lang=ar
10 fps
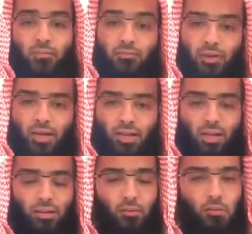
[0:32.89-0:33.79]

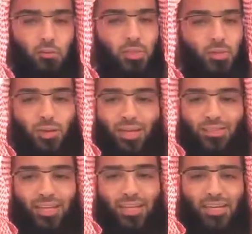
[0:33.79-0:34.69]
كفارة لذنوبنا
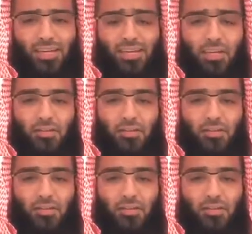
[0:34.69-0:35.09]
وخطايانا